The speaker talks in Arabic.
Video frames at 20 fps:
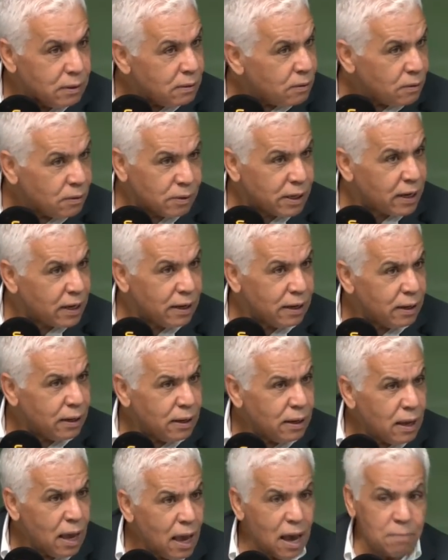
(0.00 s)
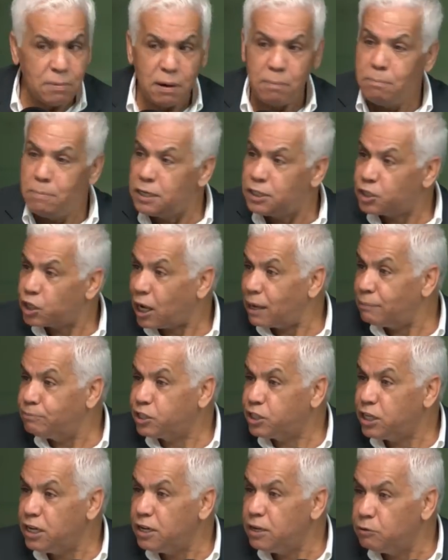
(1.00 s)
أوكي اما مش
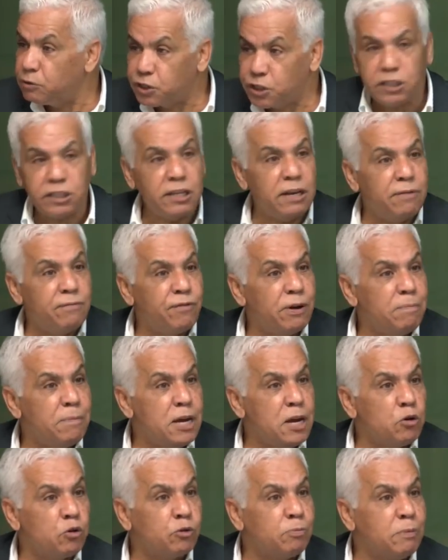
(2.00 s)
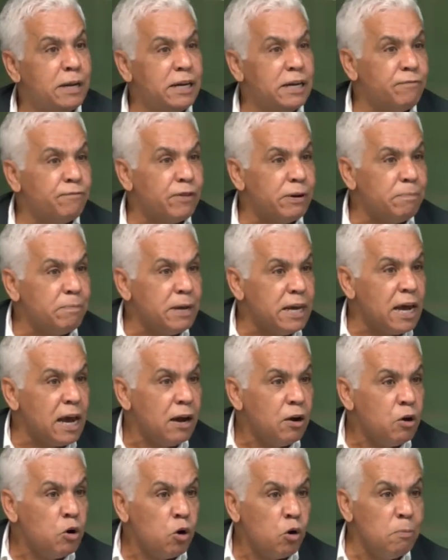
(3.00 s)
50 و60% و80%
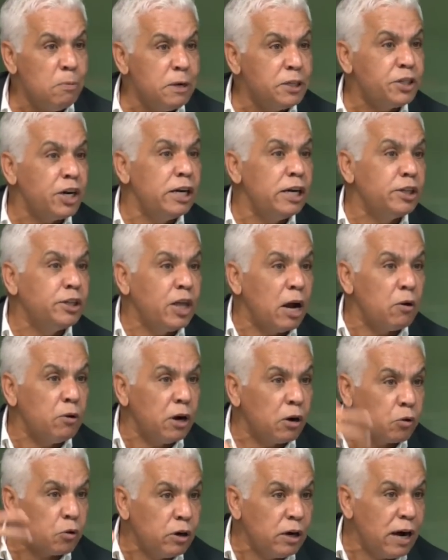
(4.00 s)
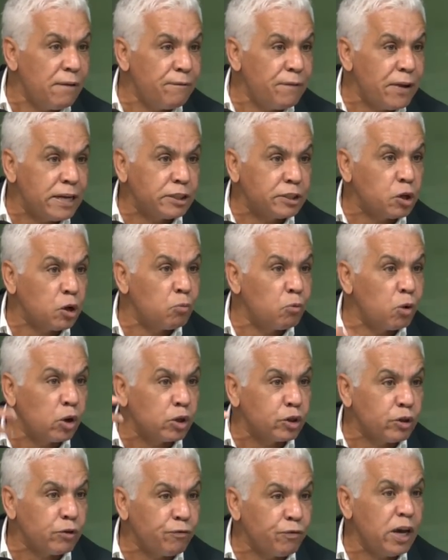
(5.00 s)
ومش ان الدوله كلها فاسده
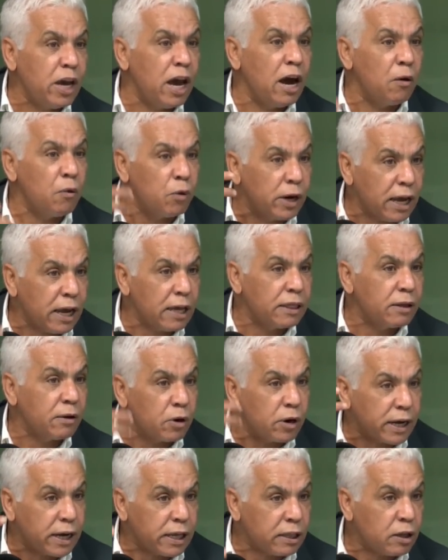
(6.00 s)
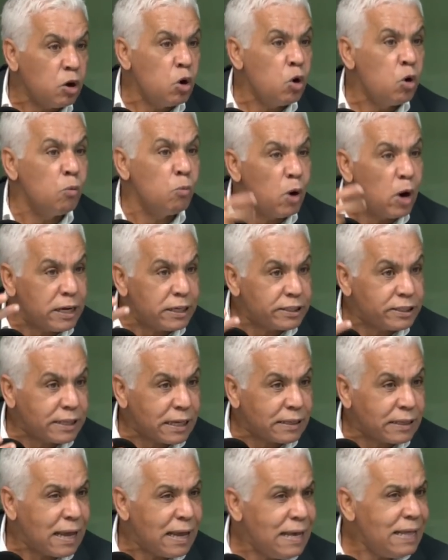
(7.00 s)
وموظفيها وكذا وكذا
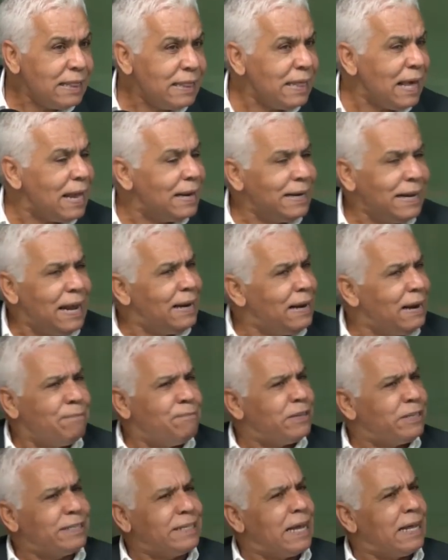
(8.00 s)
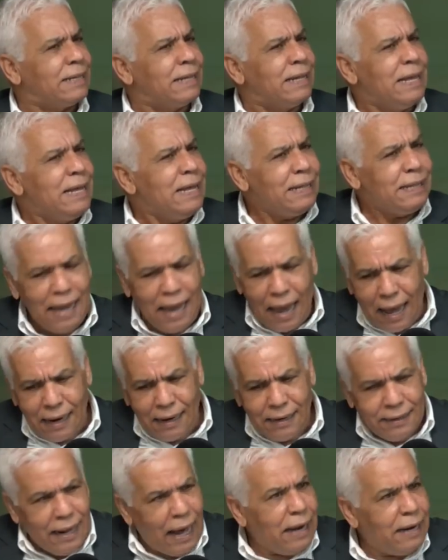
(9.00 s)
ومؤسساتها ثانيا الفساد تعال
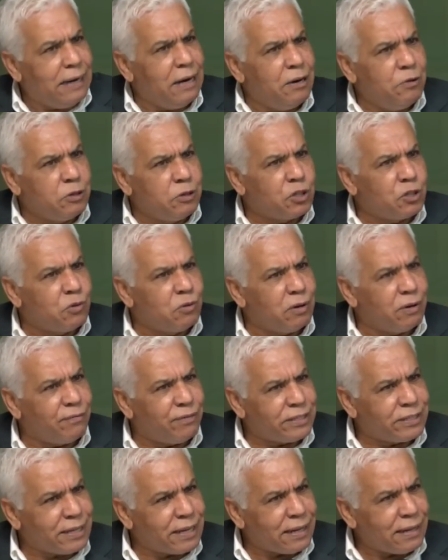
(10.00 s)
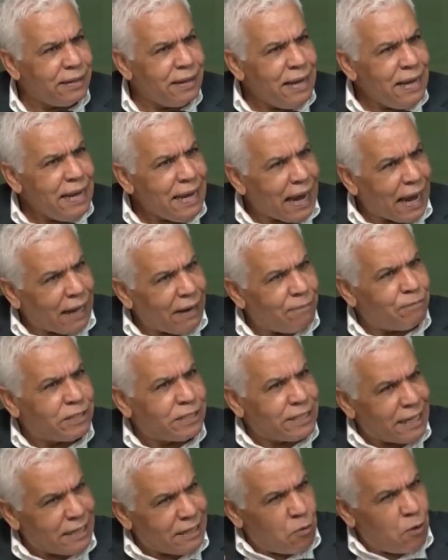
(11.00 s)
نحللوش هو الفساد يا اخي
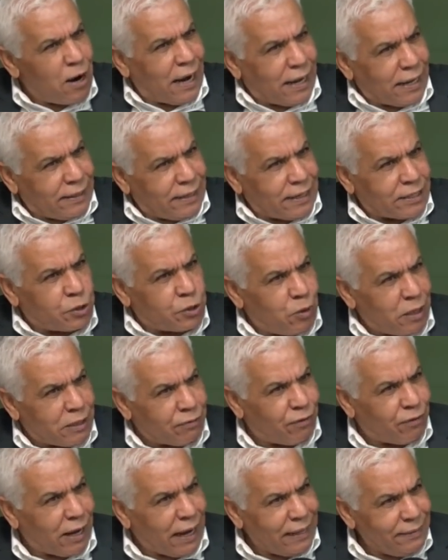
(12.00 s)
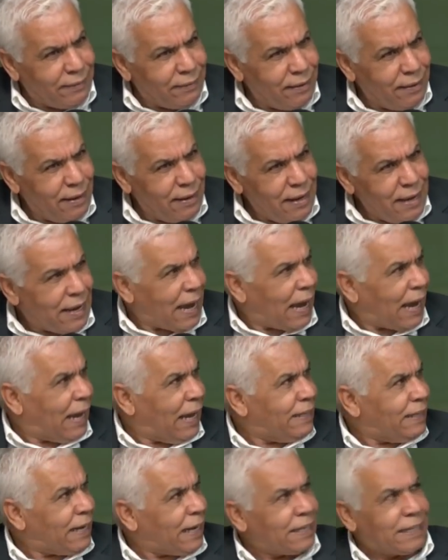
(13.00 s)
الفساد هو اخذ رشوات فقط يا اخي
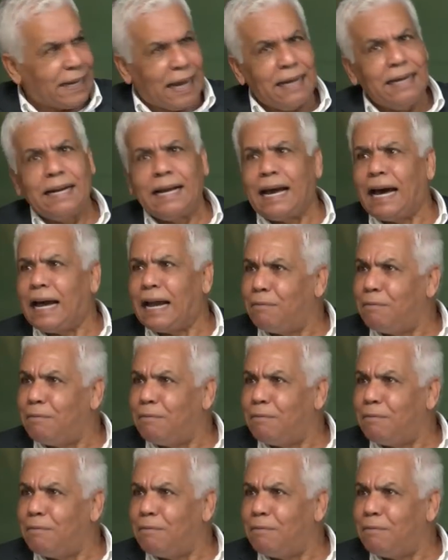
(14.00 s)
انت كي تخلي الكهرباء